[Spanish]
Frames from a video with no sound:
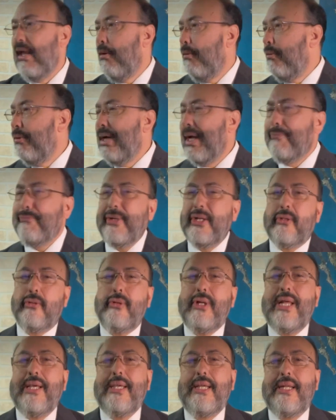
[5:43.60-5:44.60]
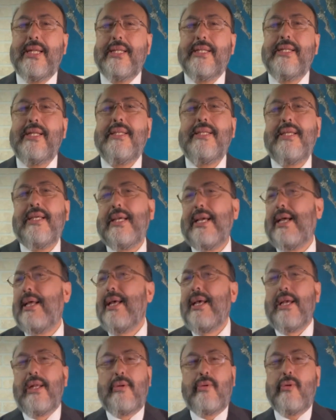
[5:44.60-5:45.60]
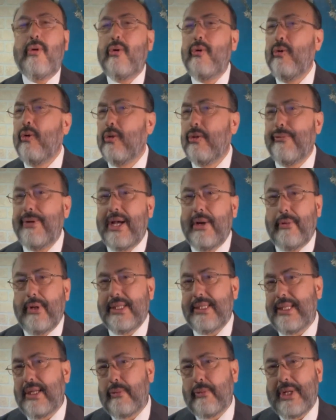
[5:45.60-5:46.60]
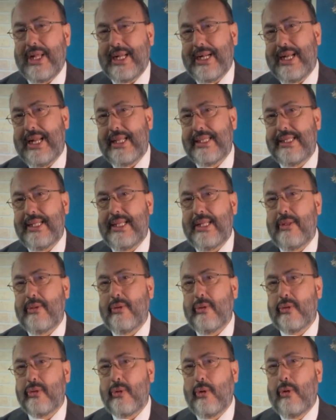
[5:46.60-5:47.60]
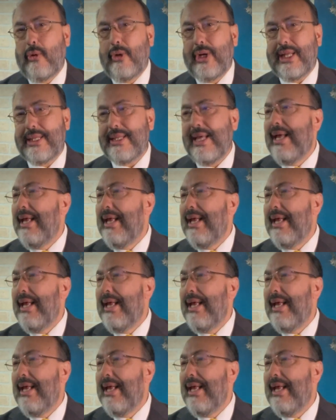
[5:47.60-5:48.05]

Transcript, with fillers: Una persona kinestésica no nos va a aguantar una clase de dos horas,